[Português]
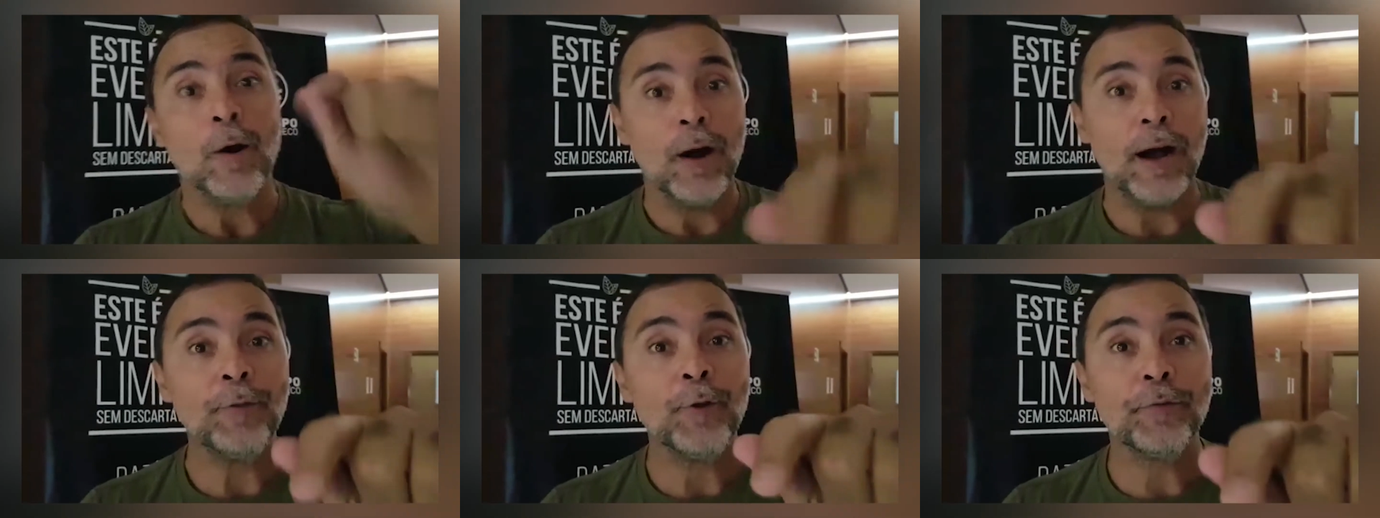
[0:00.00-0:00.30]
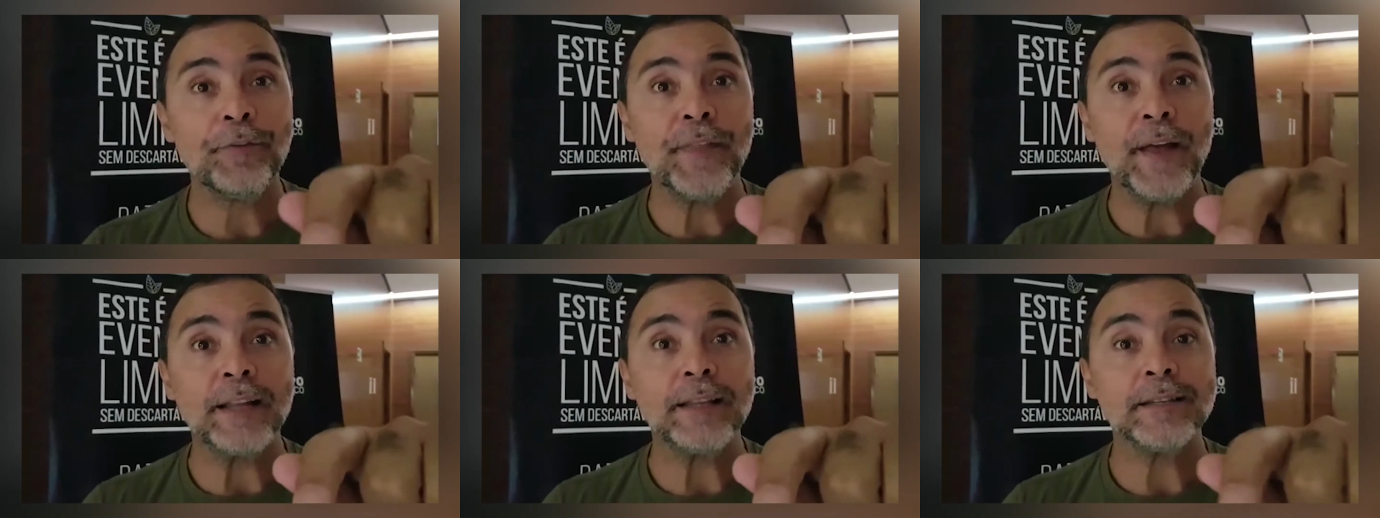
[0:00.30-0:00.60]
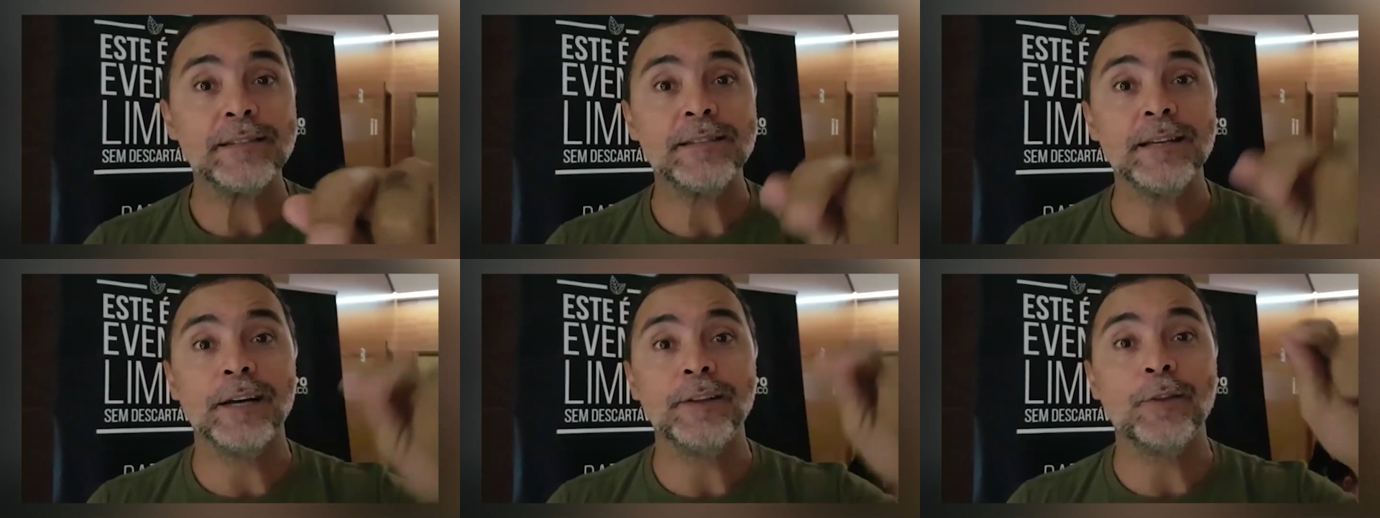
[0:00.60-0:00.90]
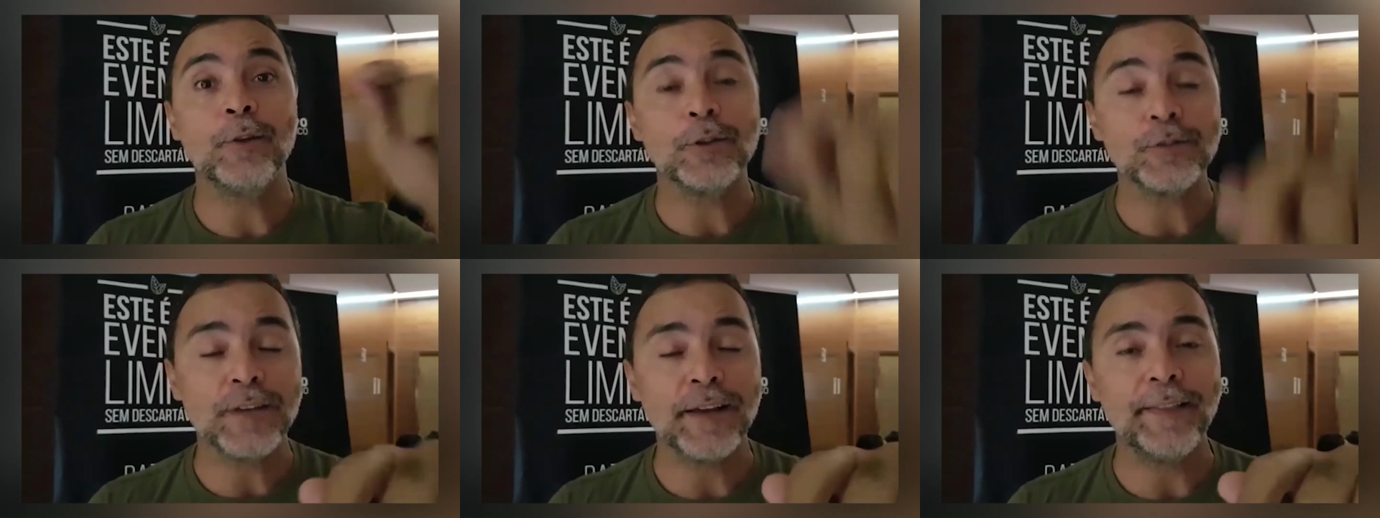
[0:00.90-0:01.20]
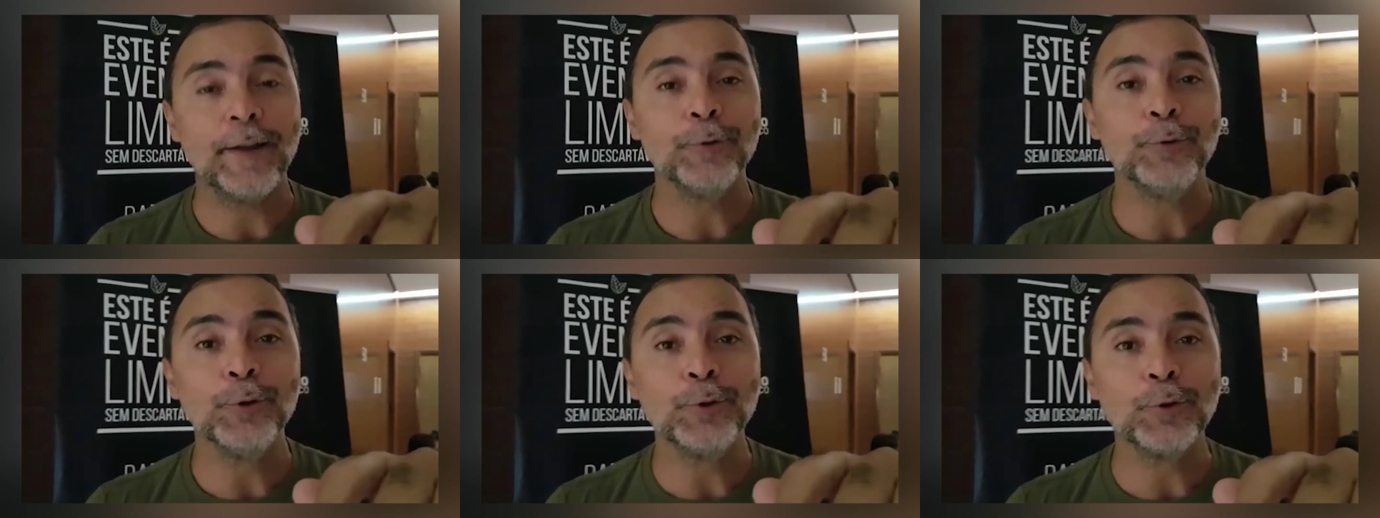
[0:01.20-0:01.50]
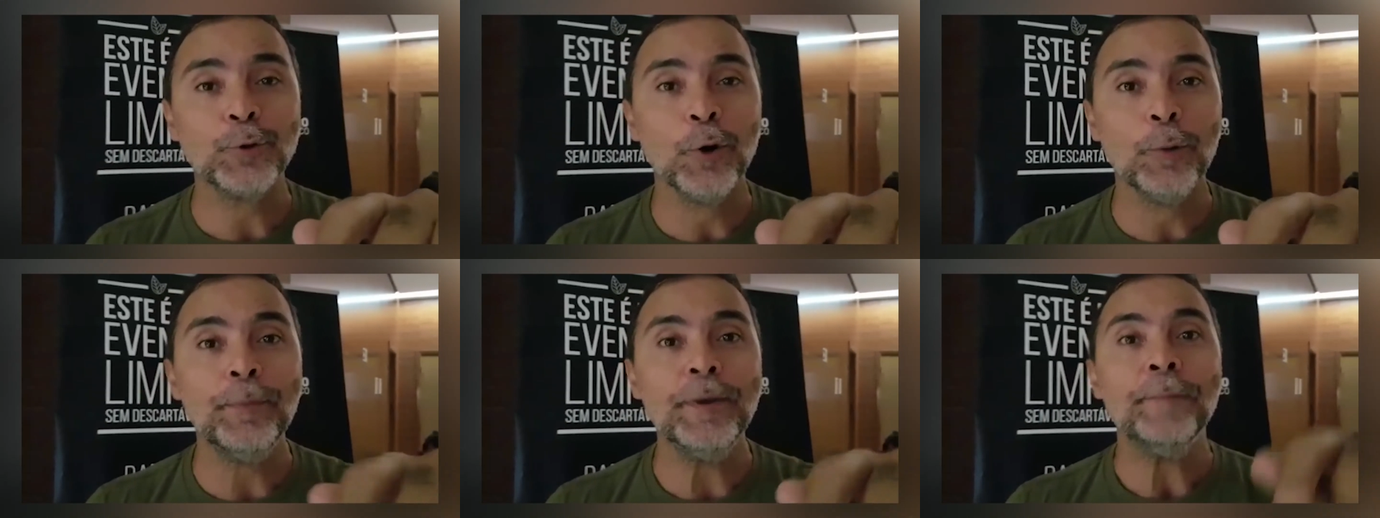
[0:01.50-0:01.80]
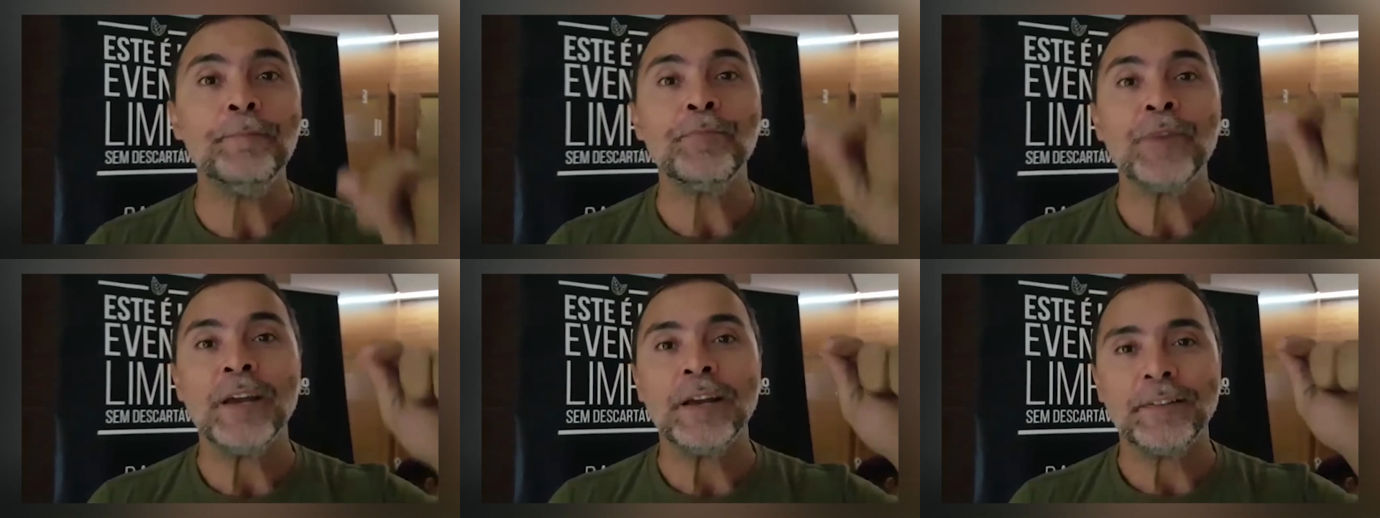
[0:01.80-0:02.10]
A novidade desse ano, nosso canal do
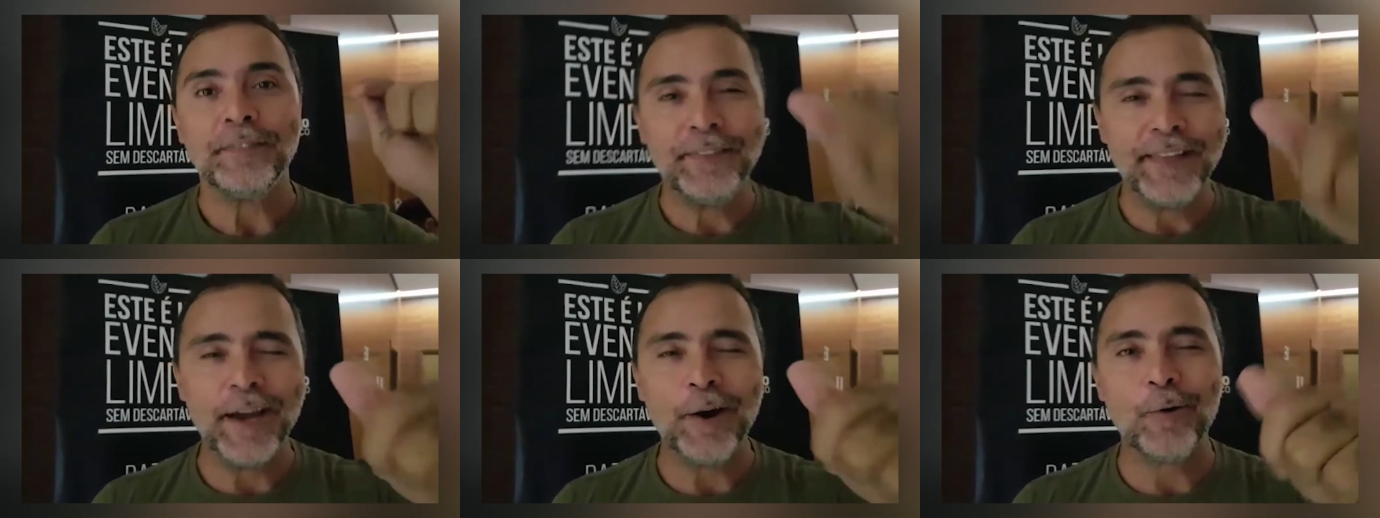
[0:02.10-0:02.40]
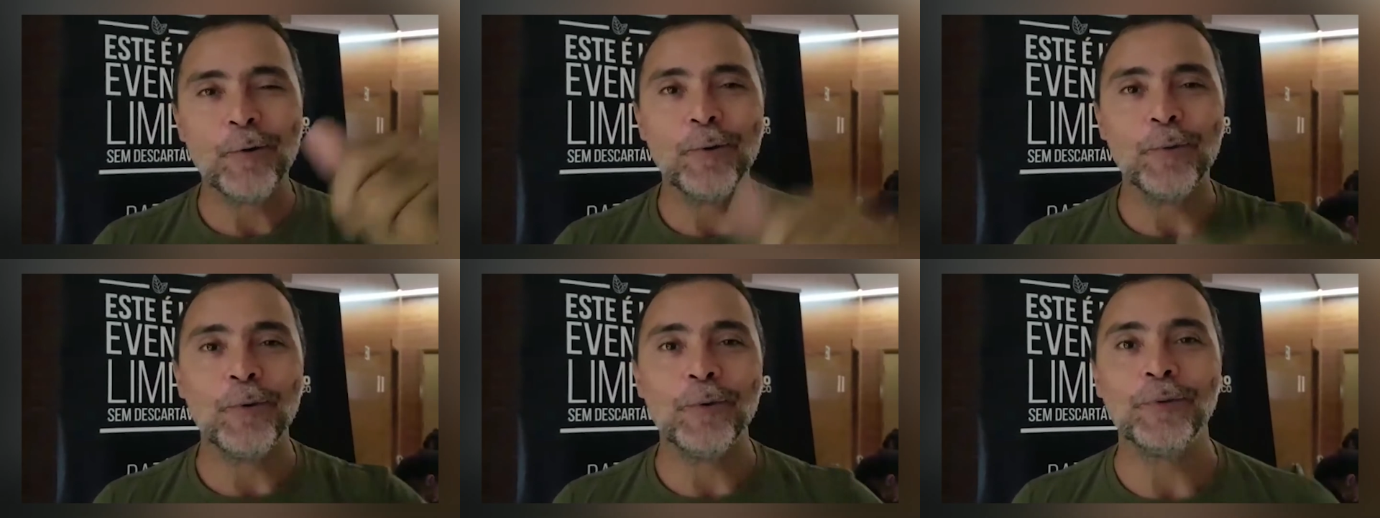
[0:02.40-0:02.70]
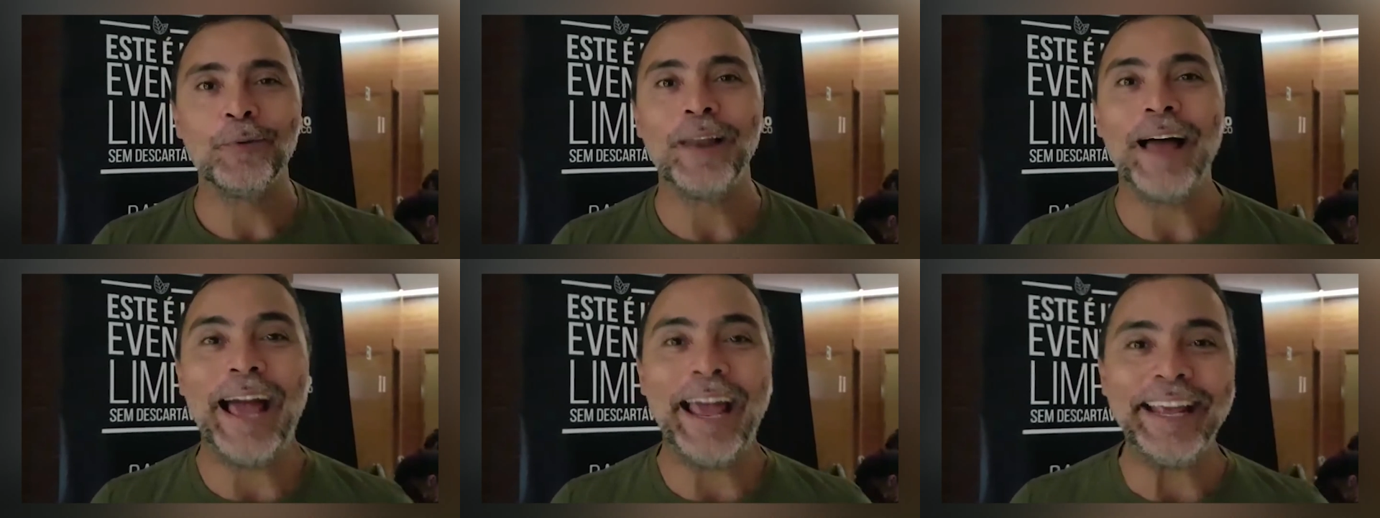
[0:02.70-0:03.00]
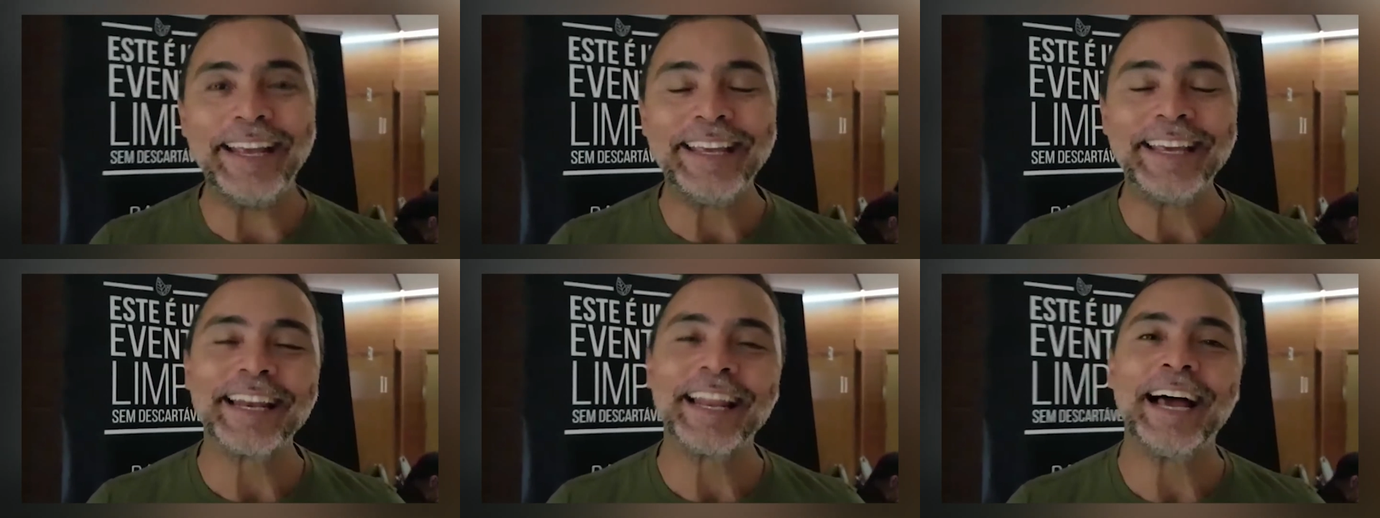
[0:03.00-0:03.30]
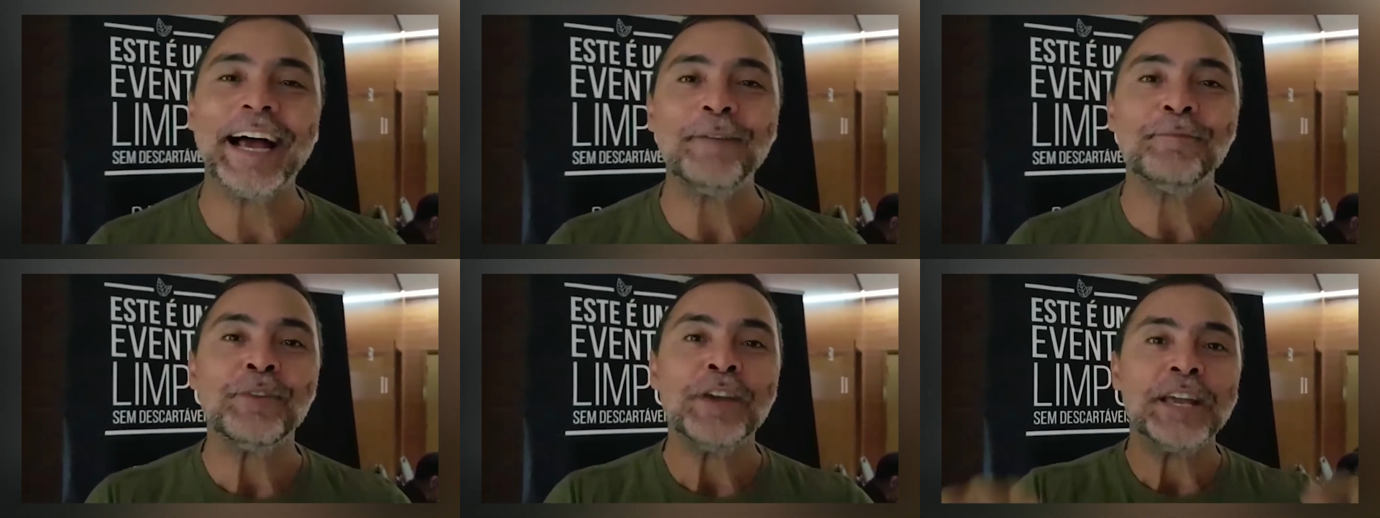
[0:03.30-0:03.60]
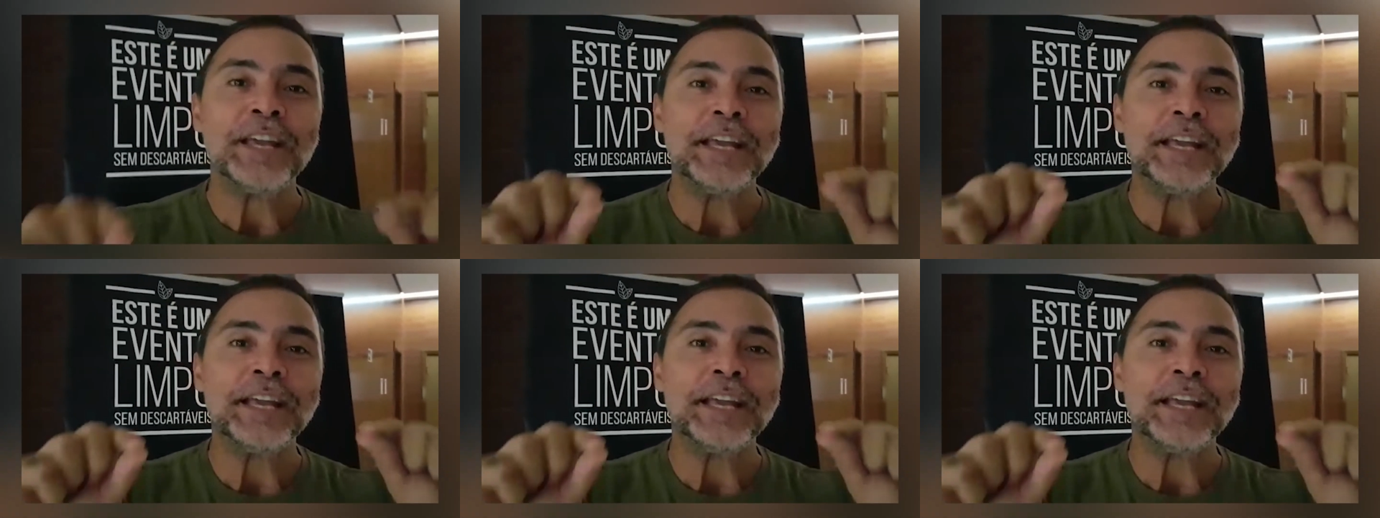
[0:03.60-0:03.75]
YouTube, dê um like lá,